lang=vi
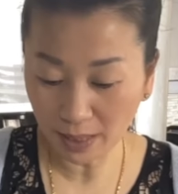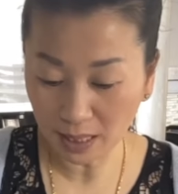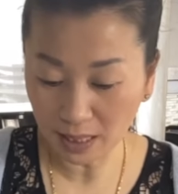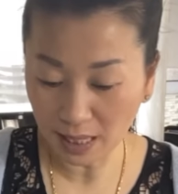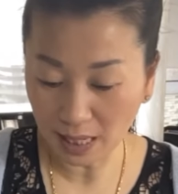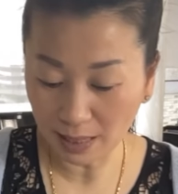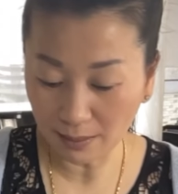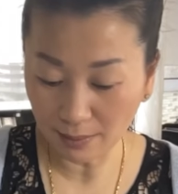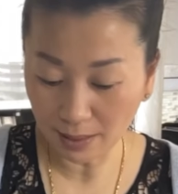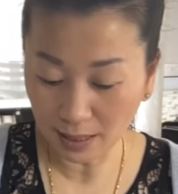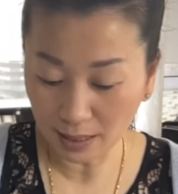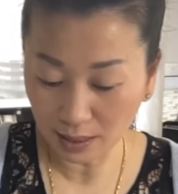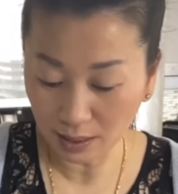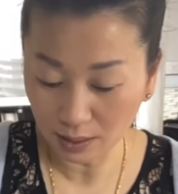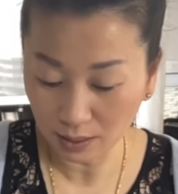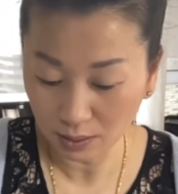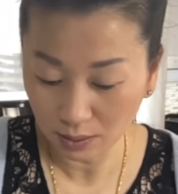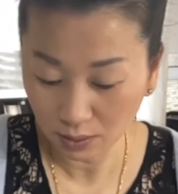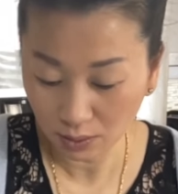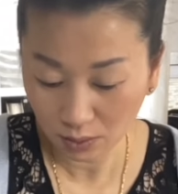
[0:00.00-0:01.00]
cả đà mà
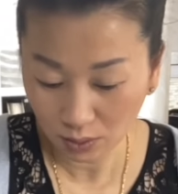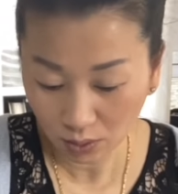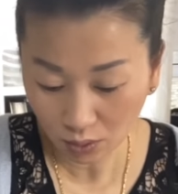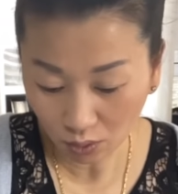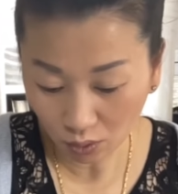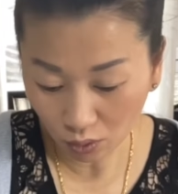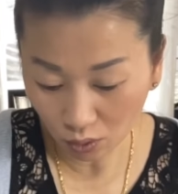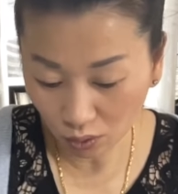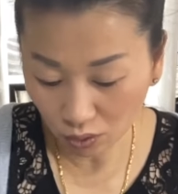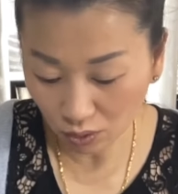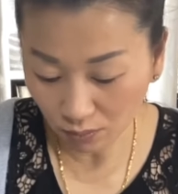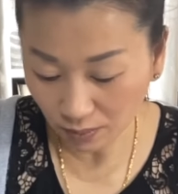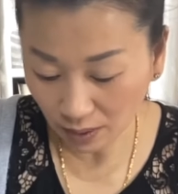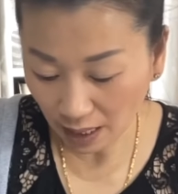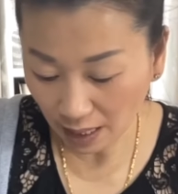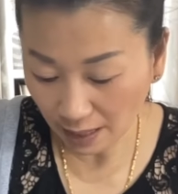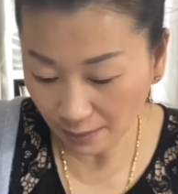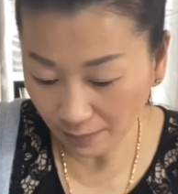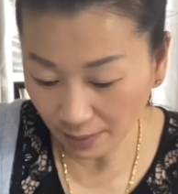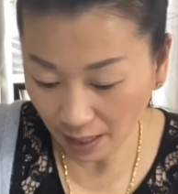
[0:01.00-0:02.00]
này. Ôi dùng
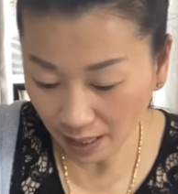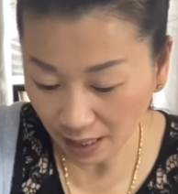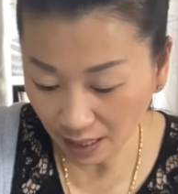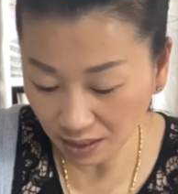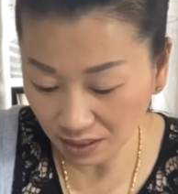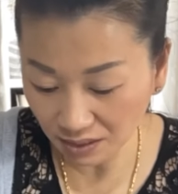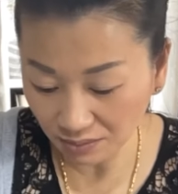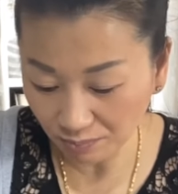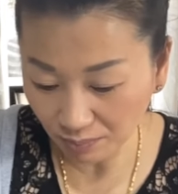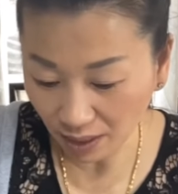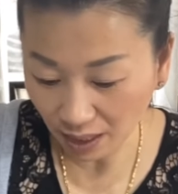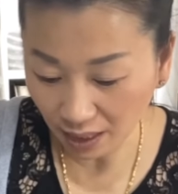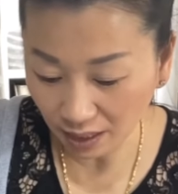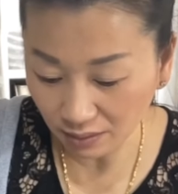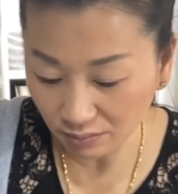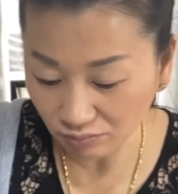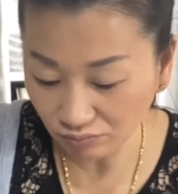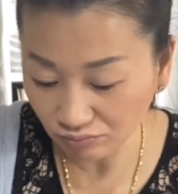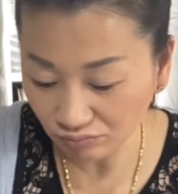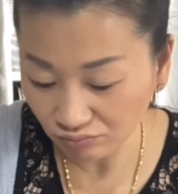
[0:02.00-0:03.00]
tha bà hài về bài
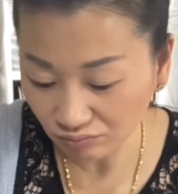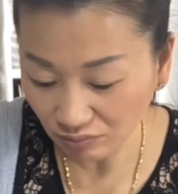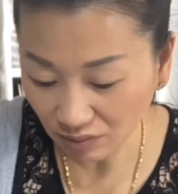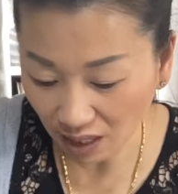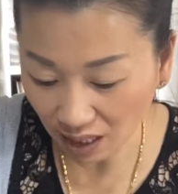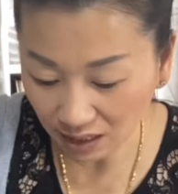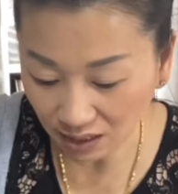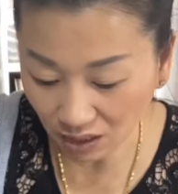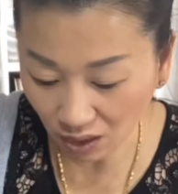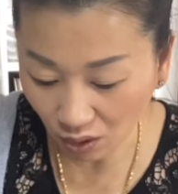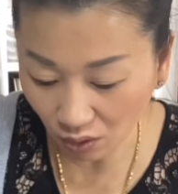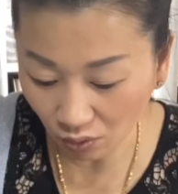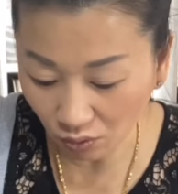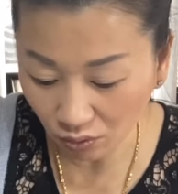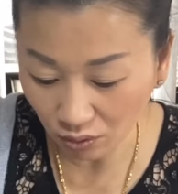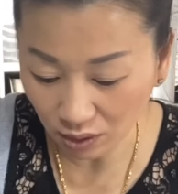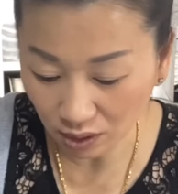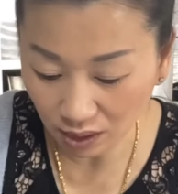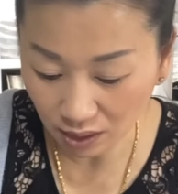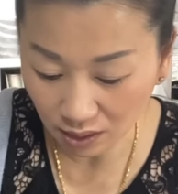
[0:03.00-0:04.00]
hạt khóc
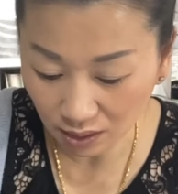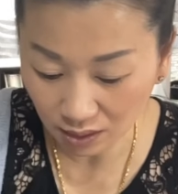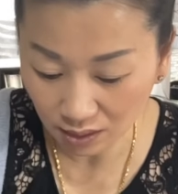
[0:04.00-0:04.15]
này.